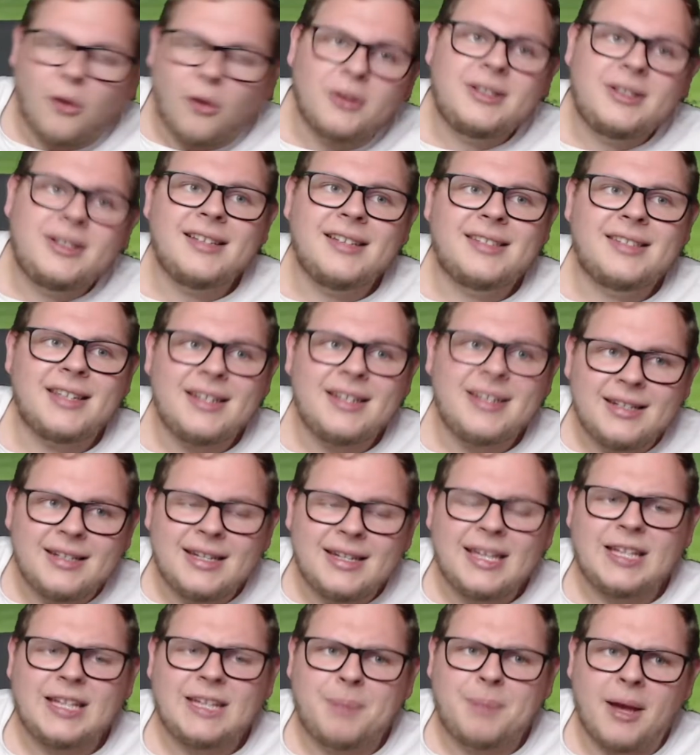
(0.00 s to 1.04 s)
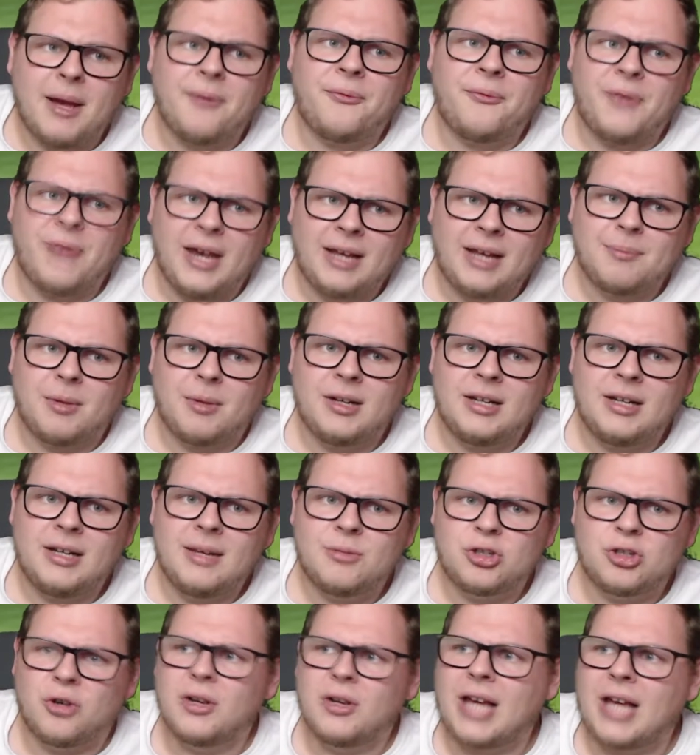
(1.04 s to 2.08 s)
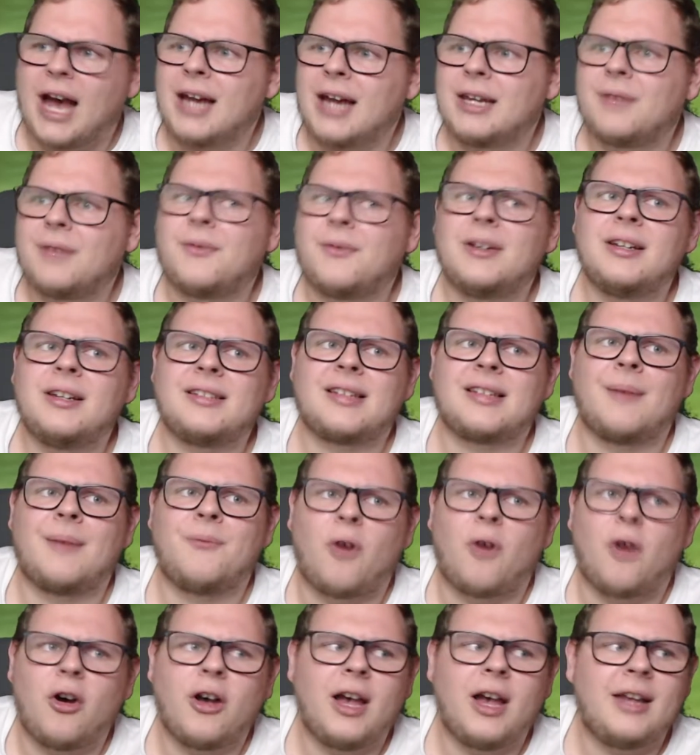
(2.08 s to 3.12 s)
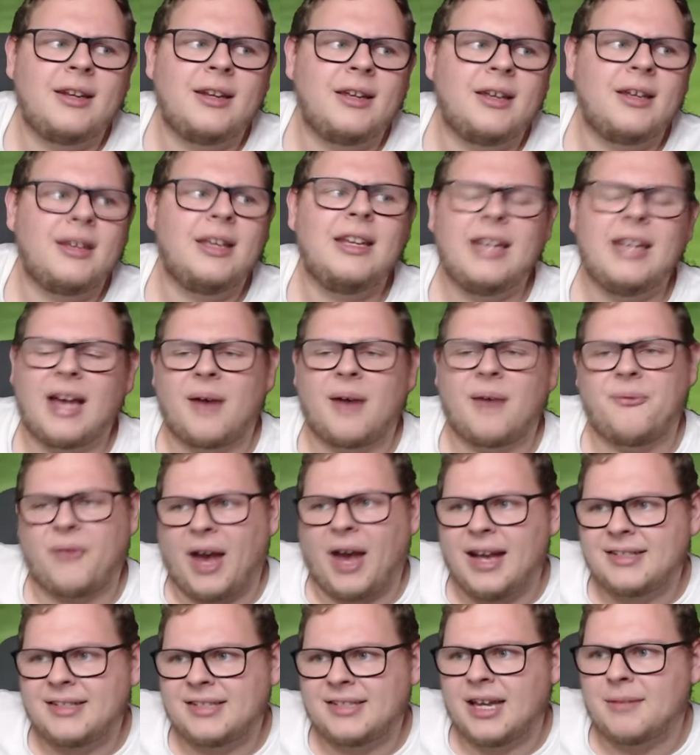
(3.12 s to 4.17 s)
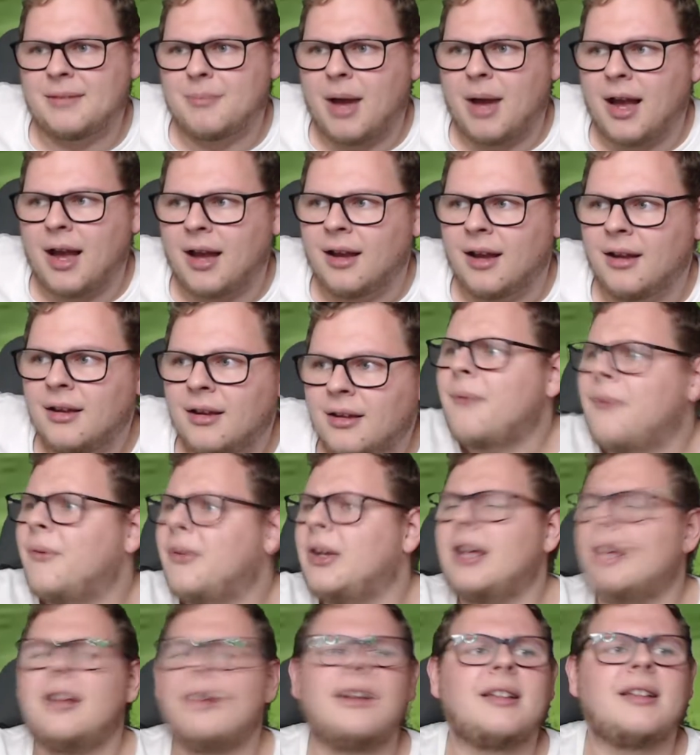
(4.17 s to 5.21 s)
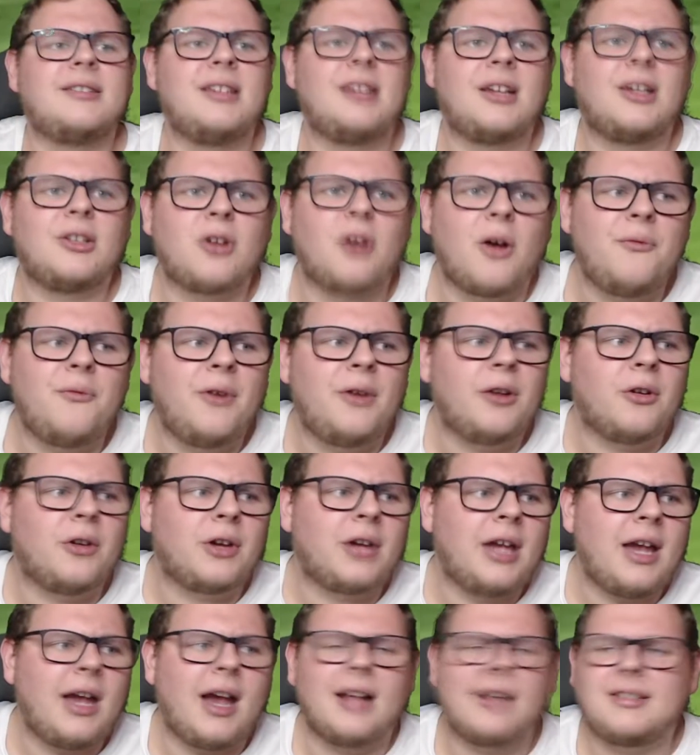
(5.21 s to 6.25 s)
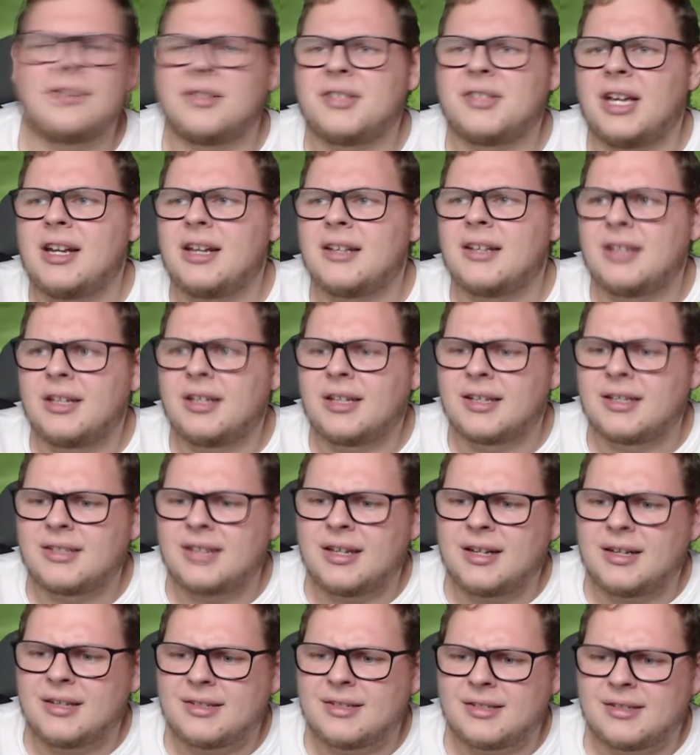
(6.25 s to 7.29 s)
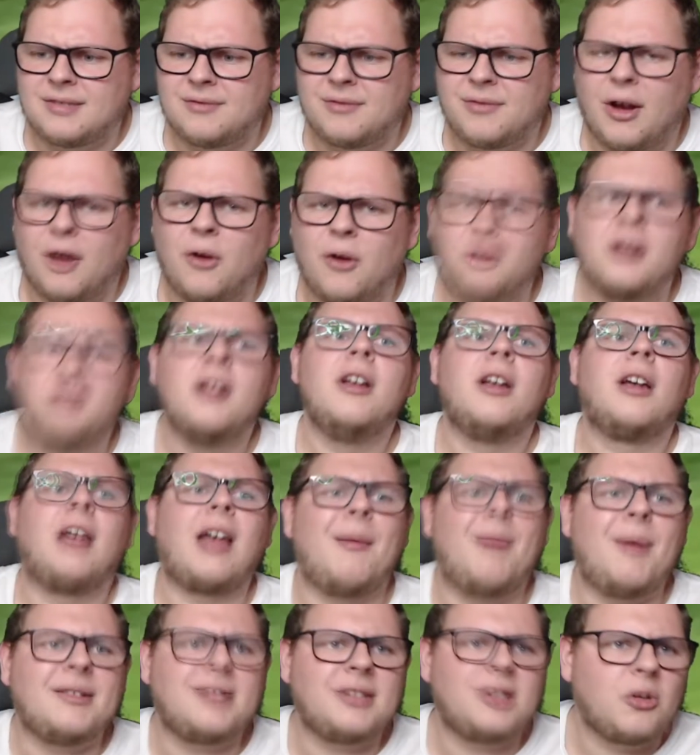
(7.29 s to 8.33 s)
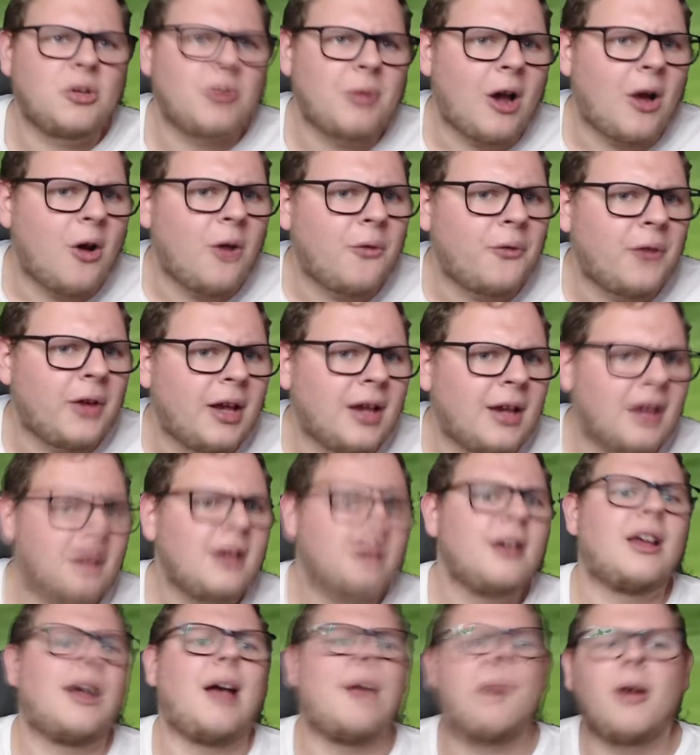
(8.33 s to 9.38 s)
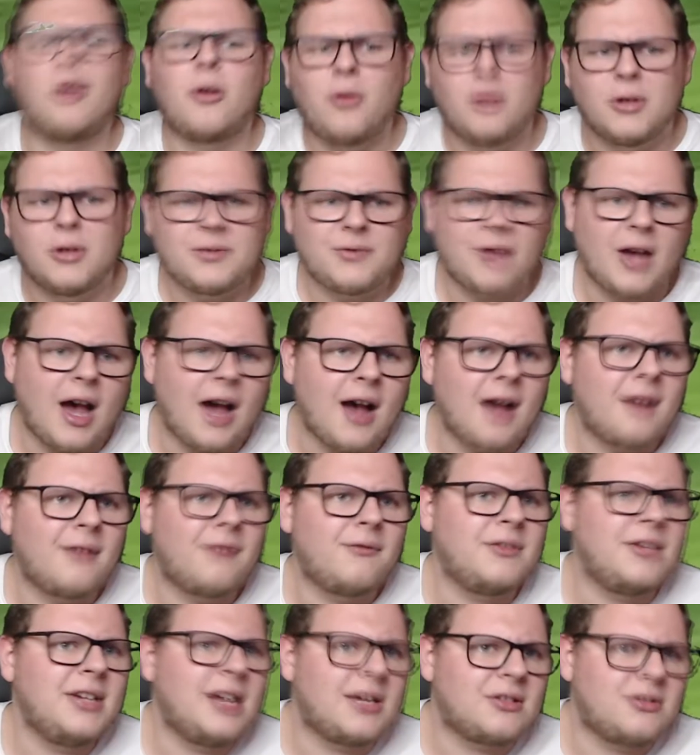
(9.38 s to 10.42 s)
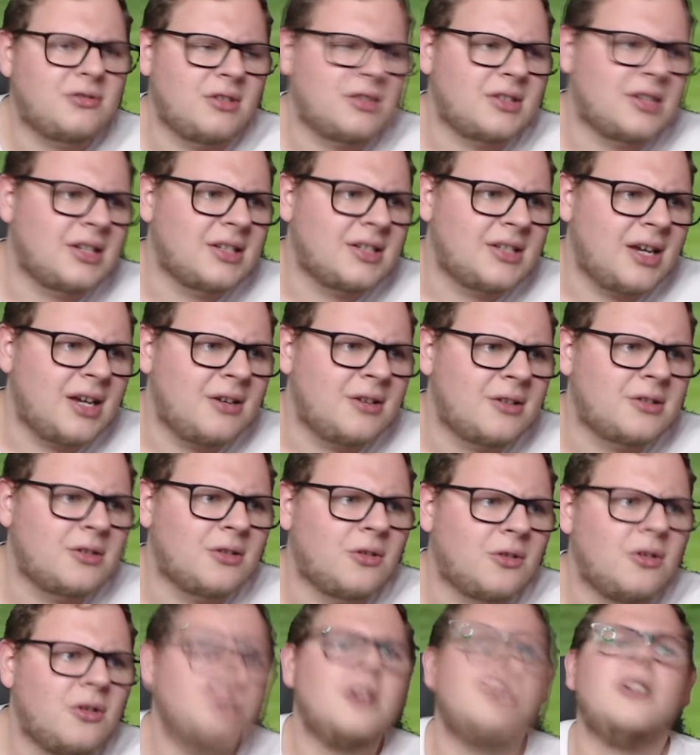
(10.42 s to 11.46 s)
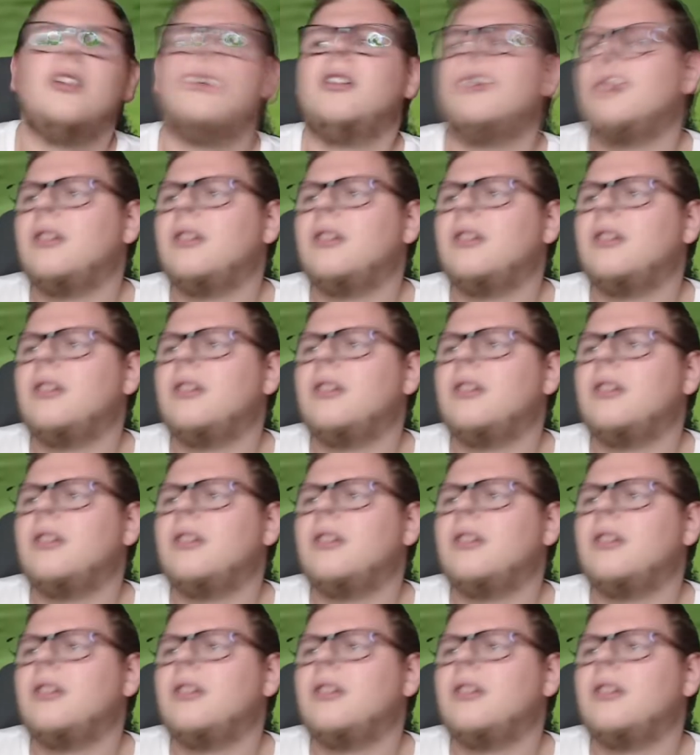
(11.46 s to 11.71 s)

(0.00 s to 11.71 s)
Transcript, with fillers: Und die sind nicht perfekt, meine Lieben. Schon gar nicht, wenn die das am Wochenende in ihrer Freizeit machen. Klar, wenn er ihn jetzt nicht getroffen hat, okay, er hat es aus seiner Sicht gesehen, ist es ein Foul. Kann man sich darüber aufregen, kann man kurz fragen, wie hast du das gesehen und so.